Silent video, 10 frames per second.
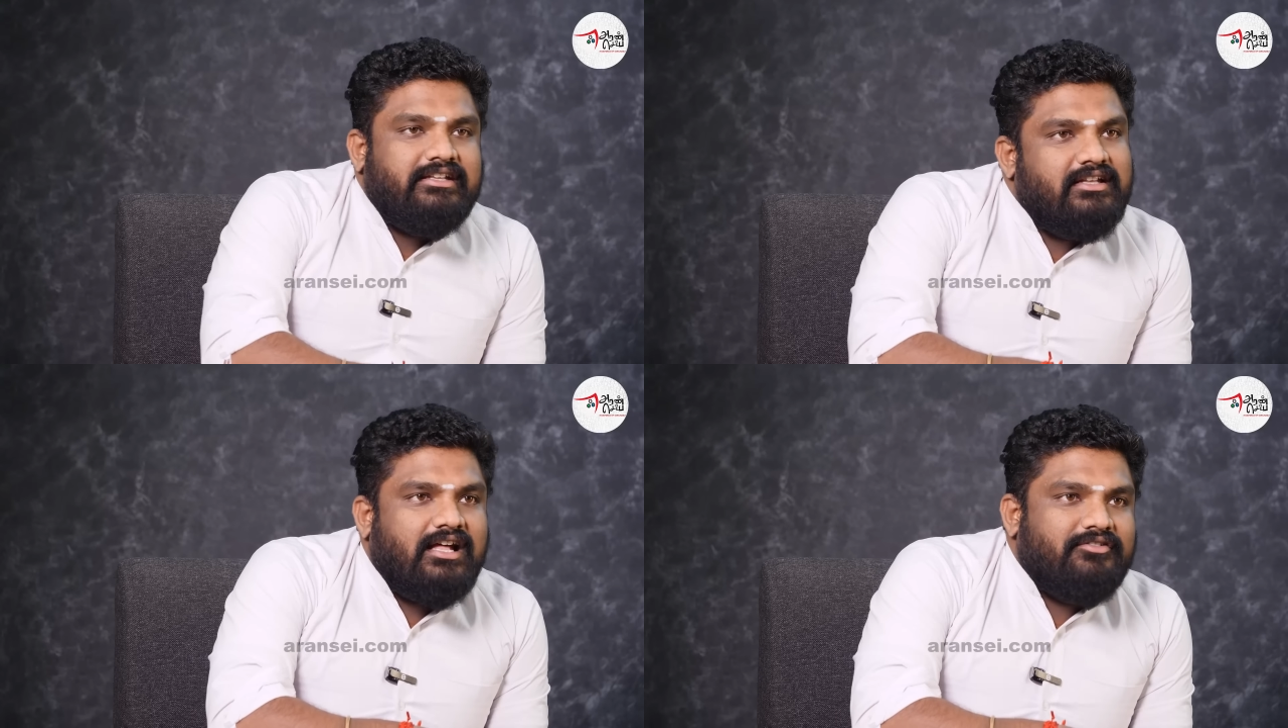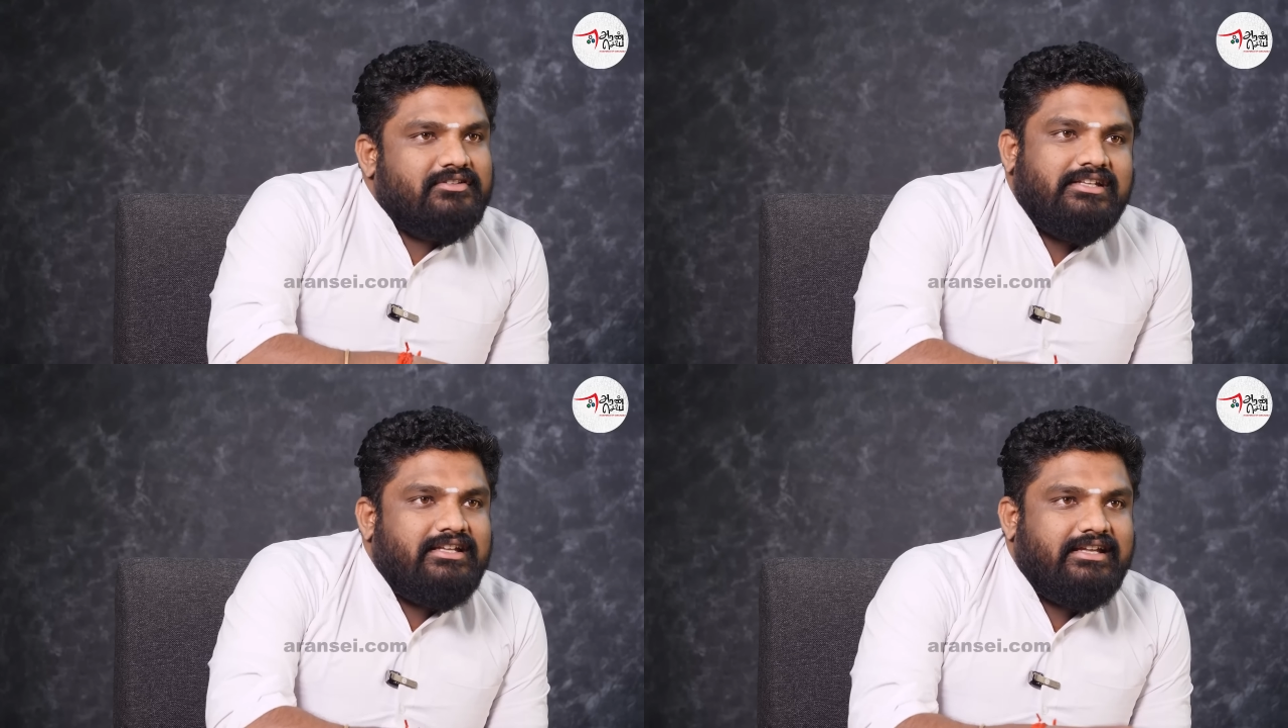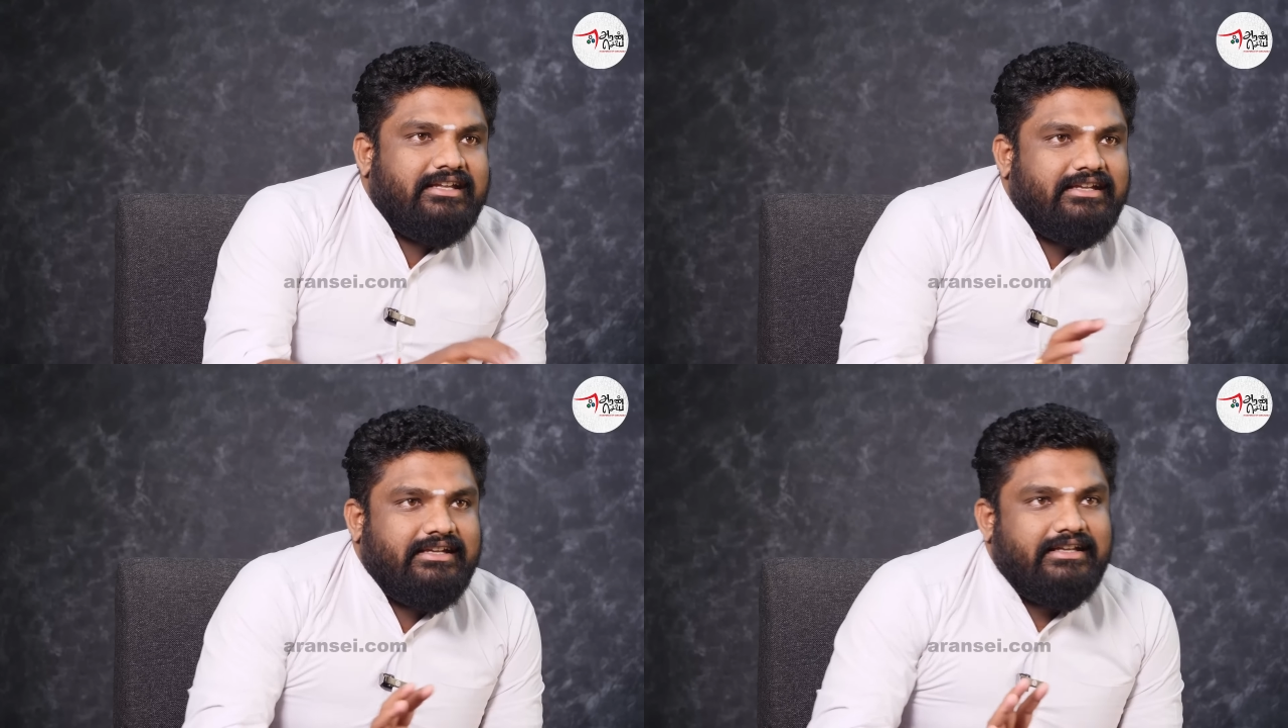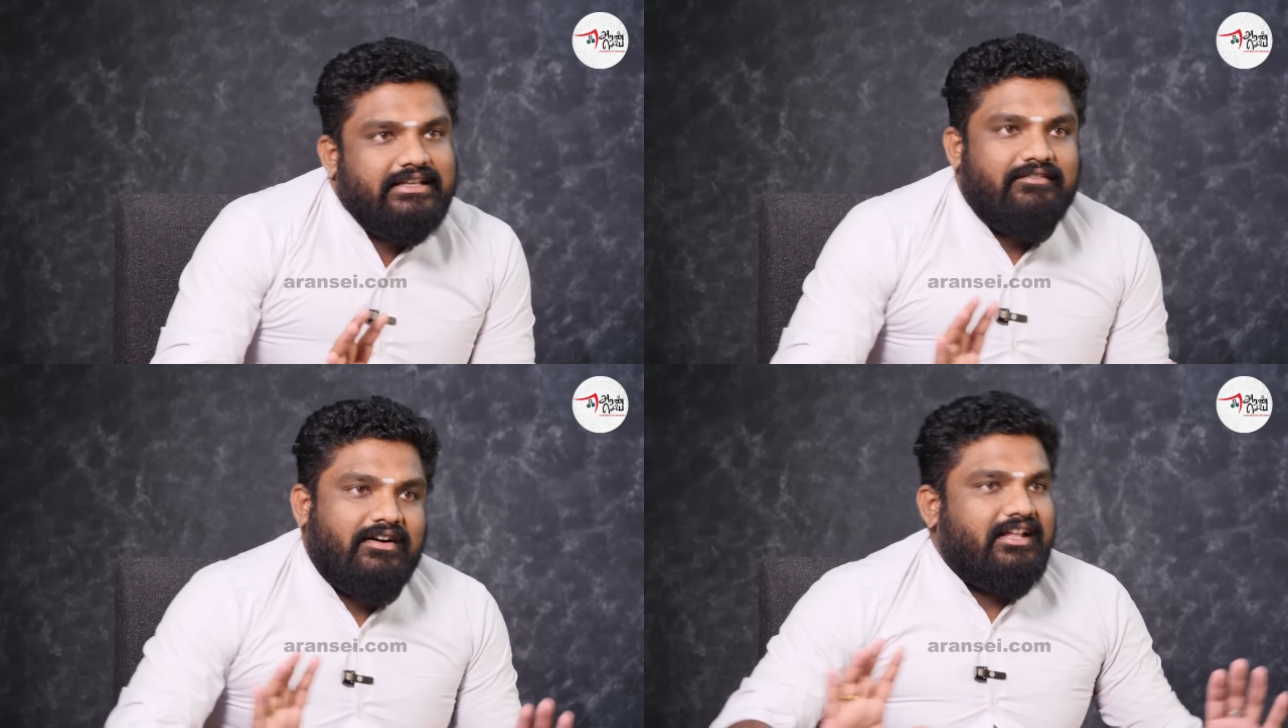இதுதான் வந்து
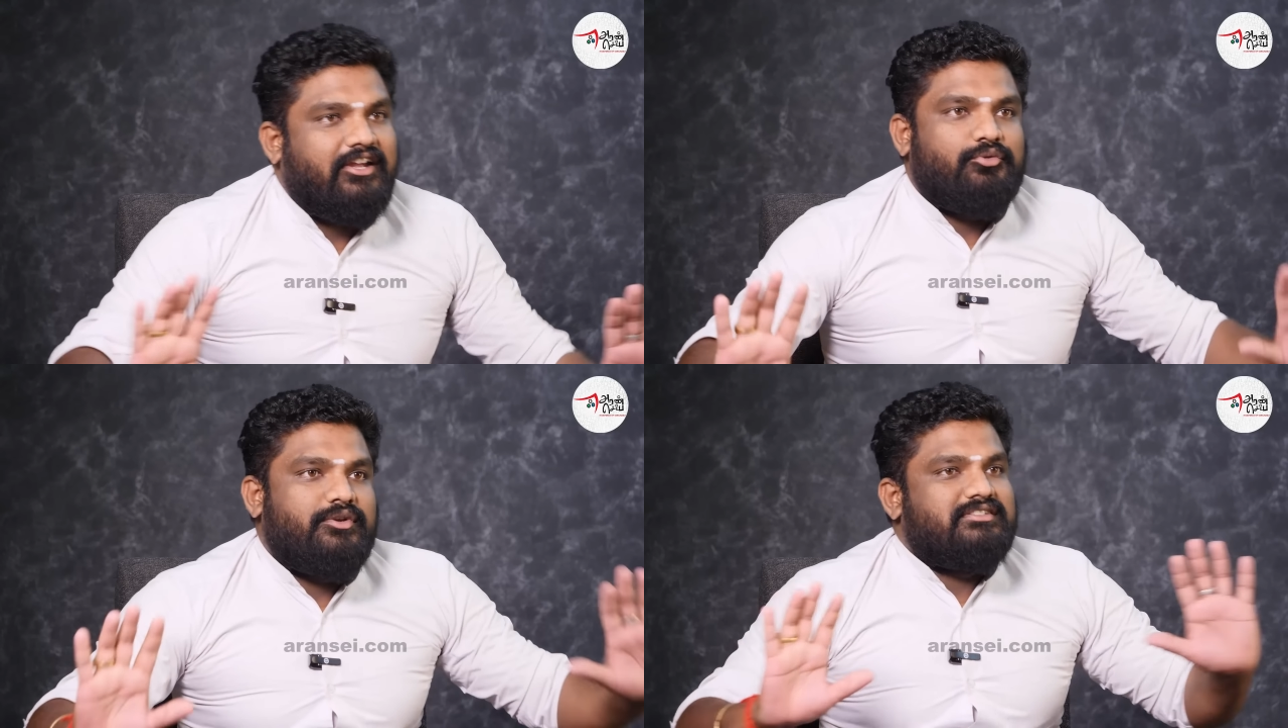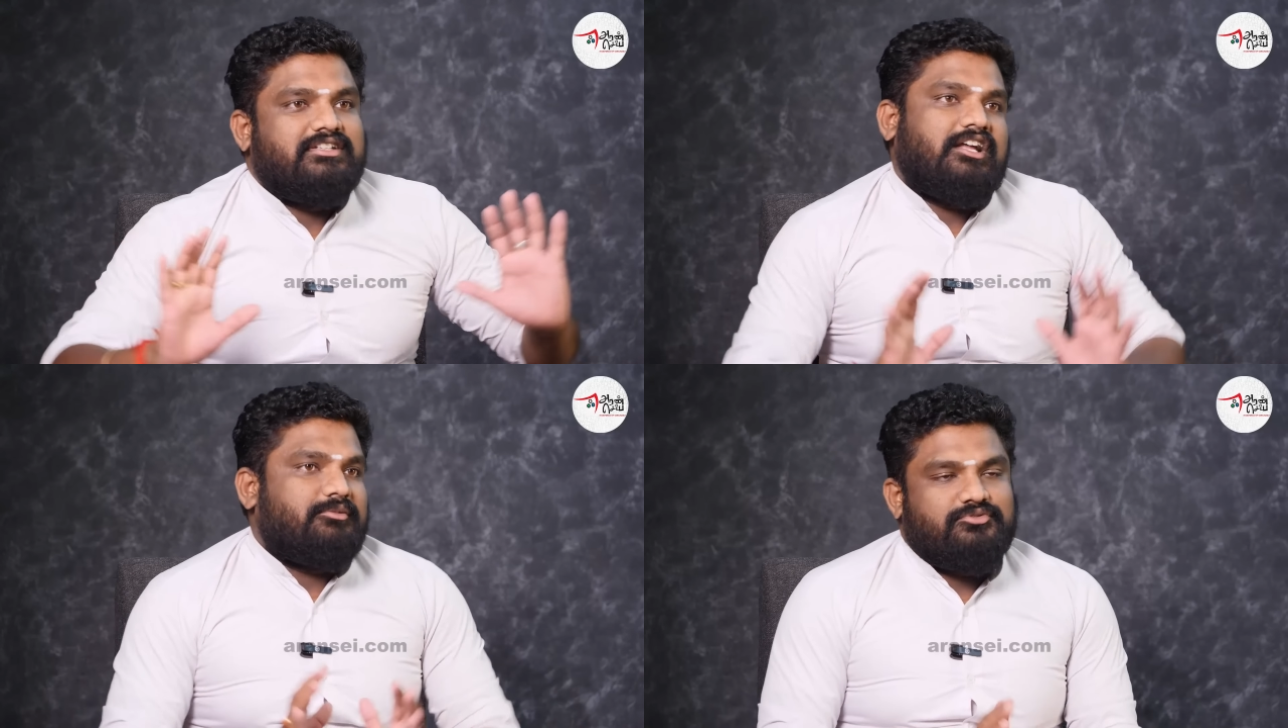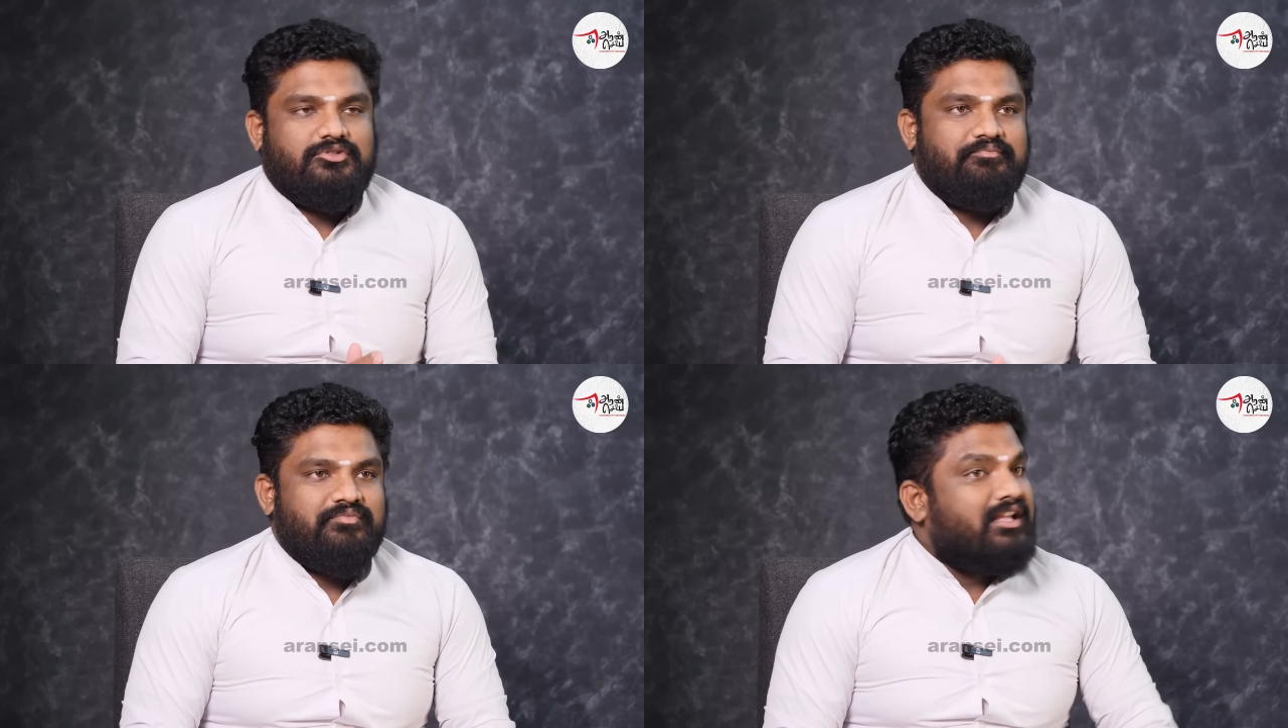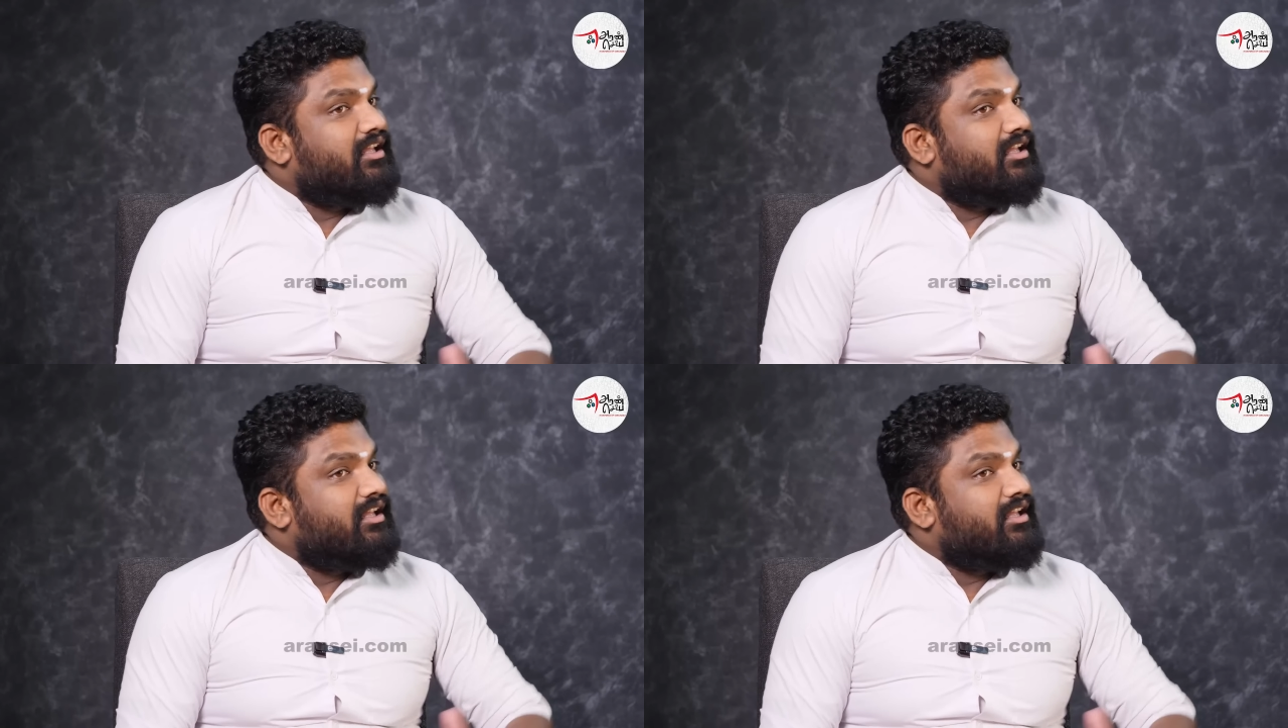இந்த வழக்கினுடைய சாராம்சம்